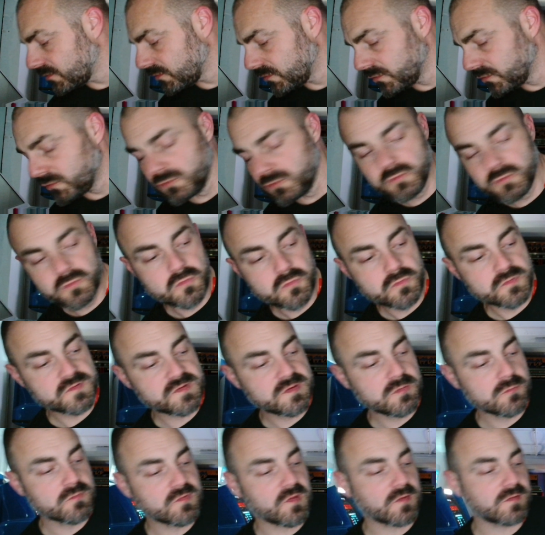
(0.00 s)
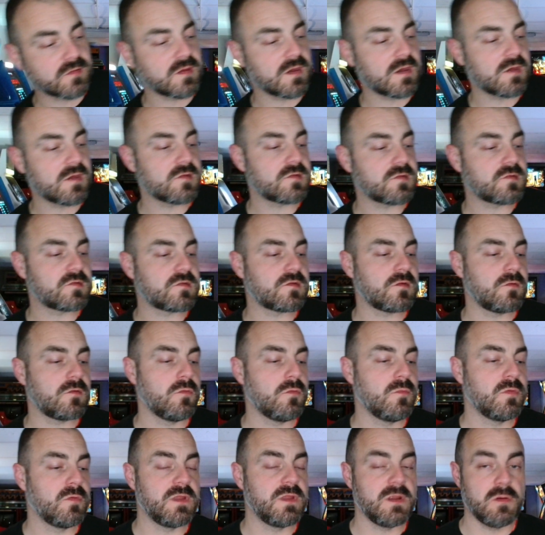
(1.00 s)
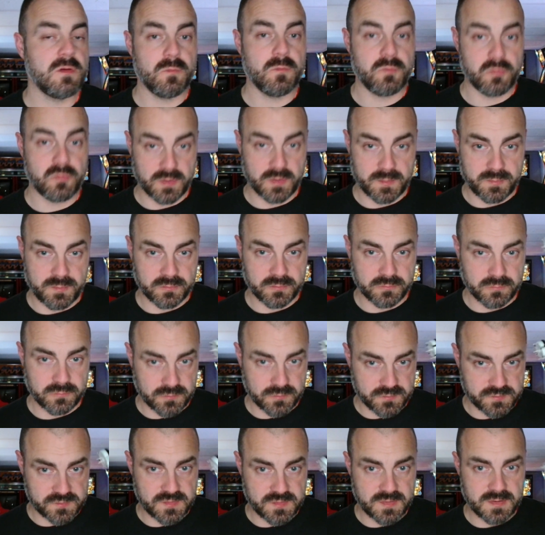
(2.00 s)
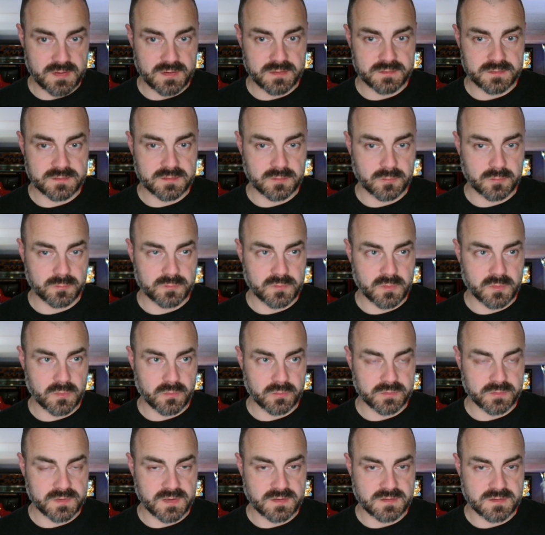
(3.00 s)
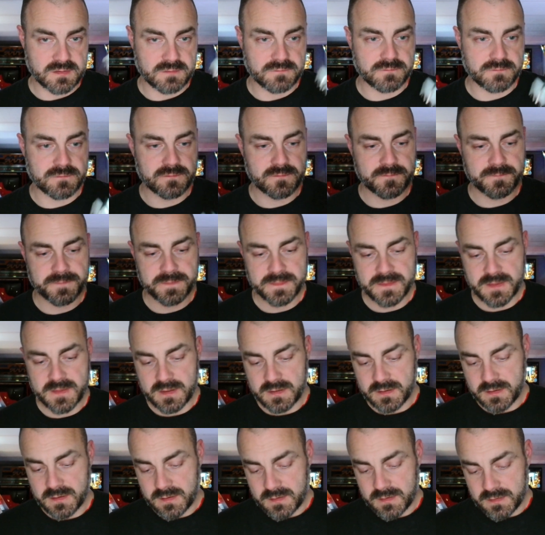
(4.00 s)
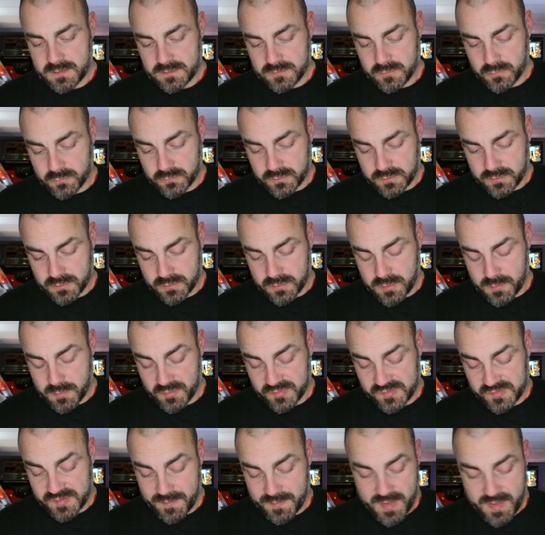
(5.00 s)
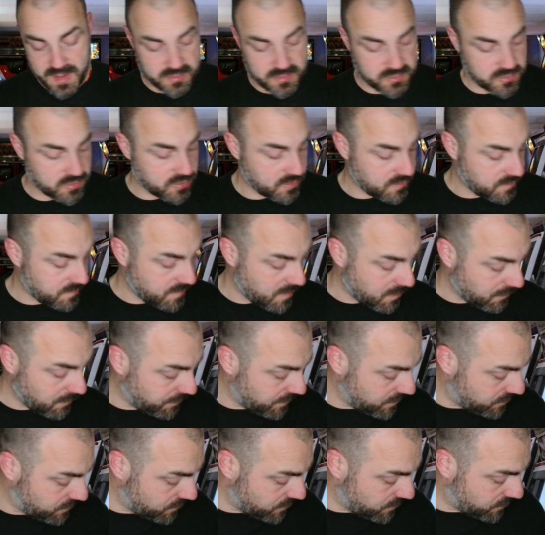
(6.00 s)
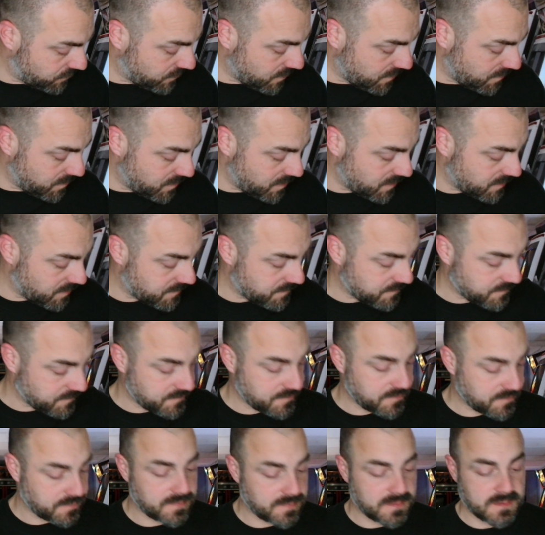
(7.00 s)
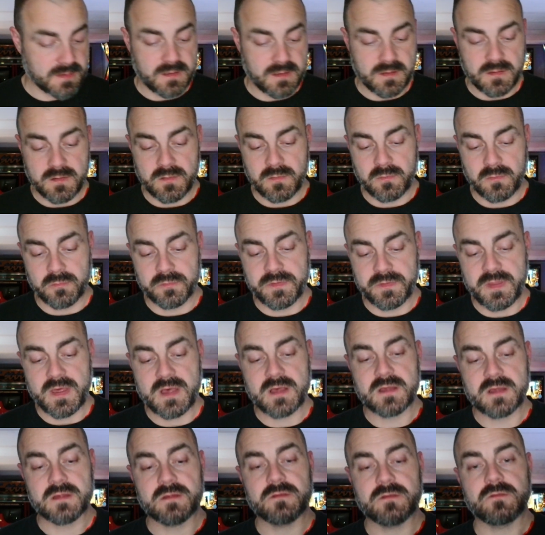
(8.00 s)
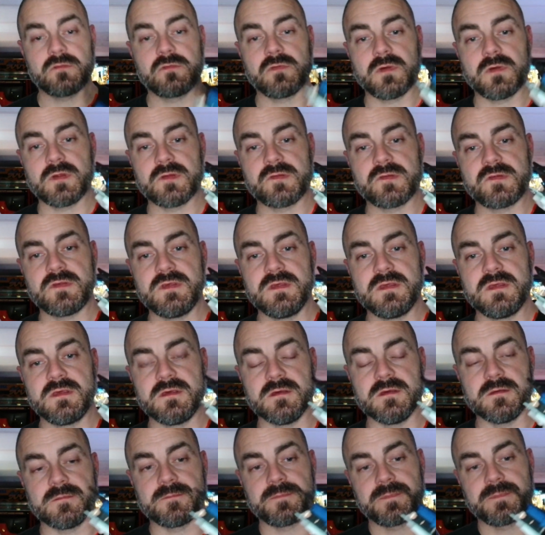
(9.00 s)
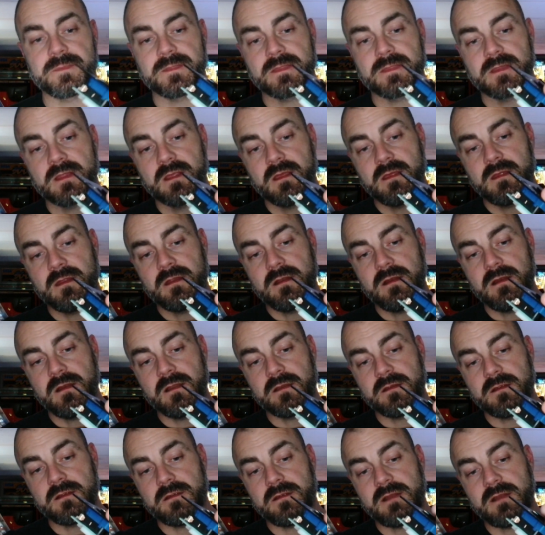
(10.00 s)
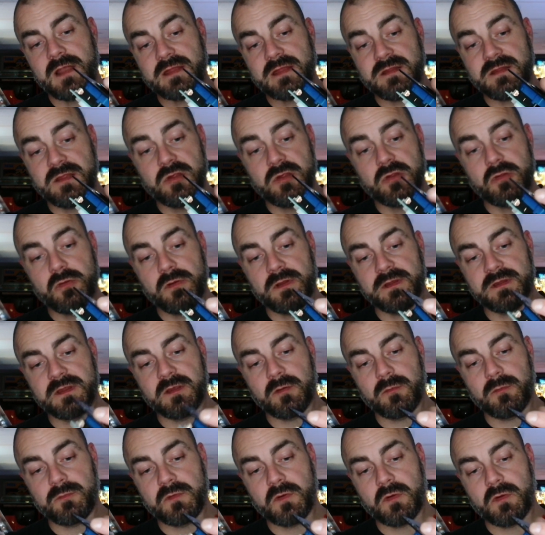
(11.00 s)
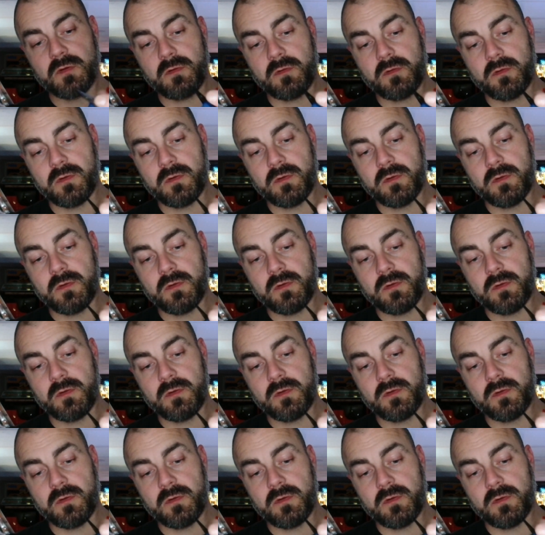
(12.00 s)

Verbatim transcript: Nous, ce qui nous intéresse, le modèle le plus répandu, c'est l'interrupteur rotatif. Donc, comment ça marche bah, En fait, c'est simple. On a sur un stick la, tige de l'interrupteur